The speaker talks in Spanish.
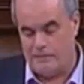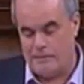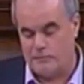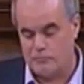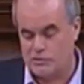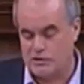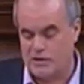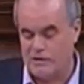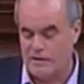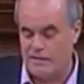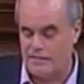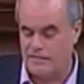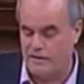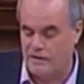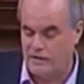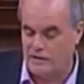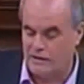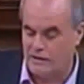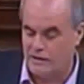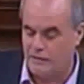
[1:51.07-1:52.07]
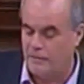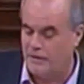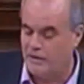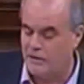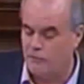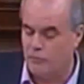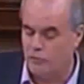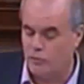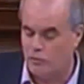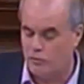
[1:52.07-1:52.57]
eh, vamos a decir,
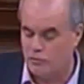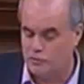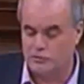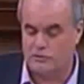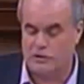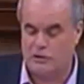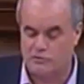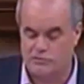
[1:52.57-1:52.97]
eh, benévolo,